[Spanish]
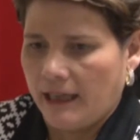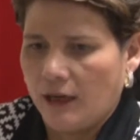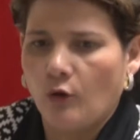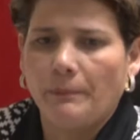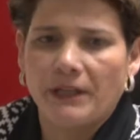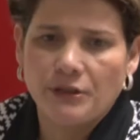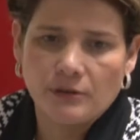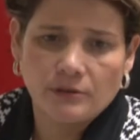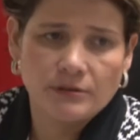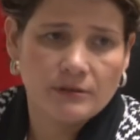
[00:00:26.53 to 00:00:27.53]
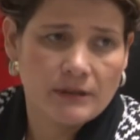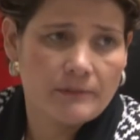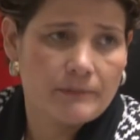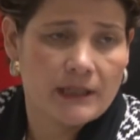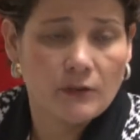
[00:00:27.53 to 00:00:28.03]
los periodos
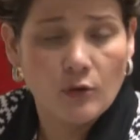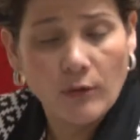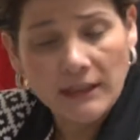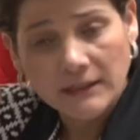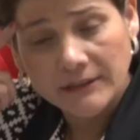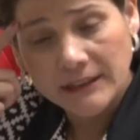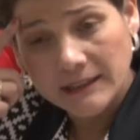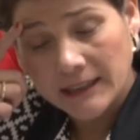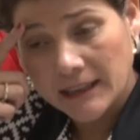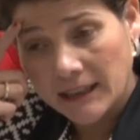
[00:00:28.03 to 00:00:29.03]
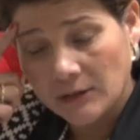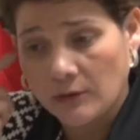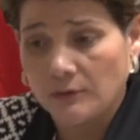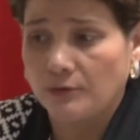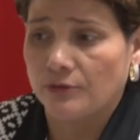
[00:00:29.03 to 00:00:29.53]
para los cuales deben de ser electos
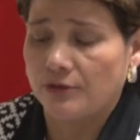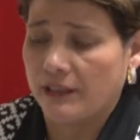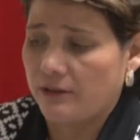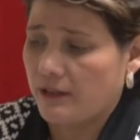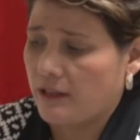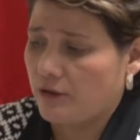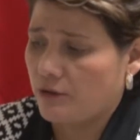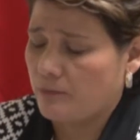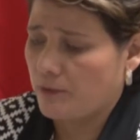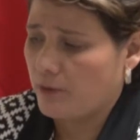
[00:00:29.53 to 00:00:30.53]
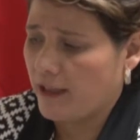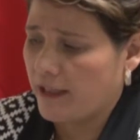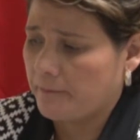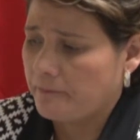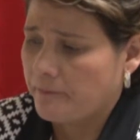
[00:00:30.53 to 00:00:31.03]
los funcionarios de elección
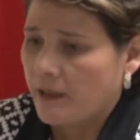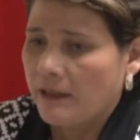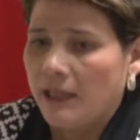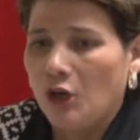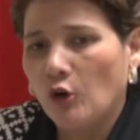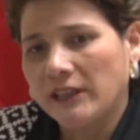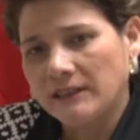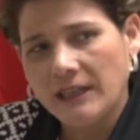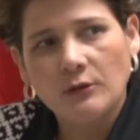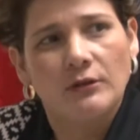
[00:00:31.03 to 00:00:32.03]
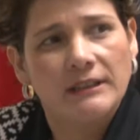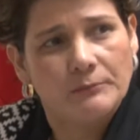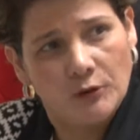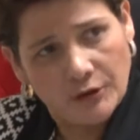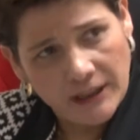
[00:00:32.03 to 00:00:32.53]
popular. Lo que sí
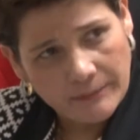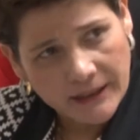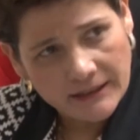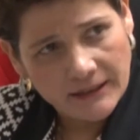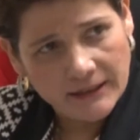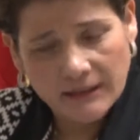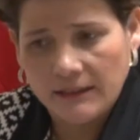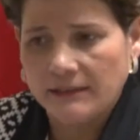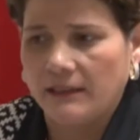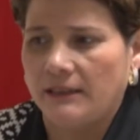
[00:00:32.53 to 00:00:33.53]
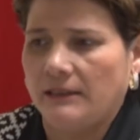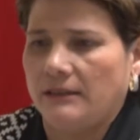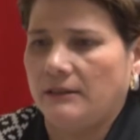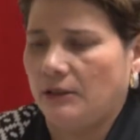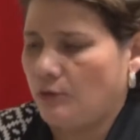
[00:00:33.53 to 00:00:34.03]
acordamos hoy a partir de esa
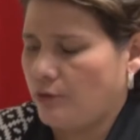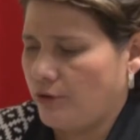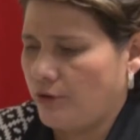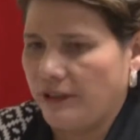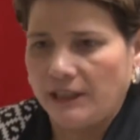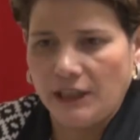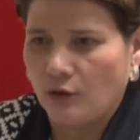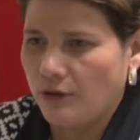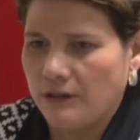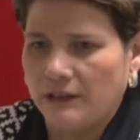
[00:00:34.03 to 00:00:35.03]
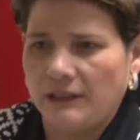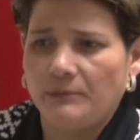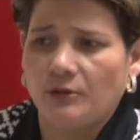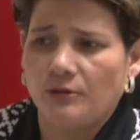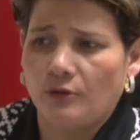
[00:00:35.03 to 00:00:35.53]
discusión y
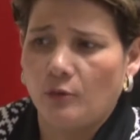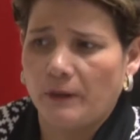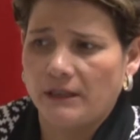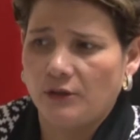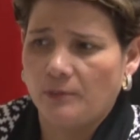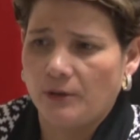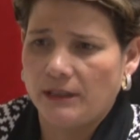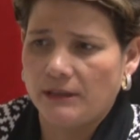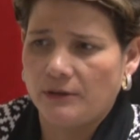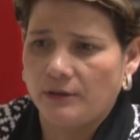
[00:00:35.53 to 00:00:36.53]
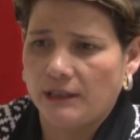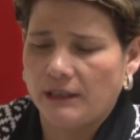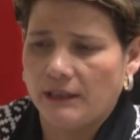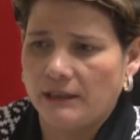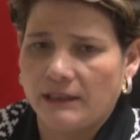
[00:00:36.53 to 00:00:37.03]
coincidimos todos los partidos políticos es
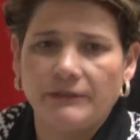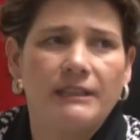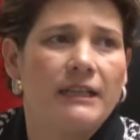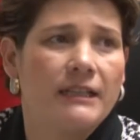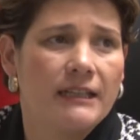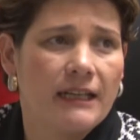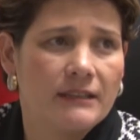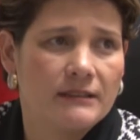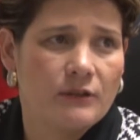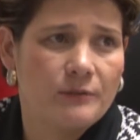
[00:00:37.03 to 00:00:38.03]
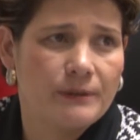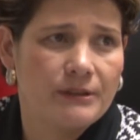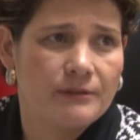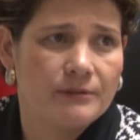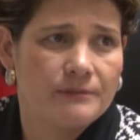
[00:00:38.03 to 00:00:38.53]
que deben de alargarse los
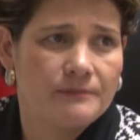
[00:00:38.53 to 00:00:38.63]
periodos.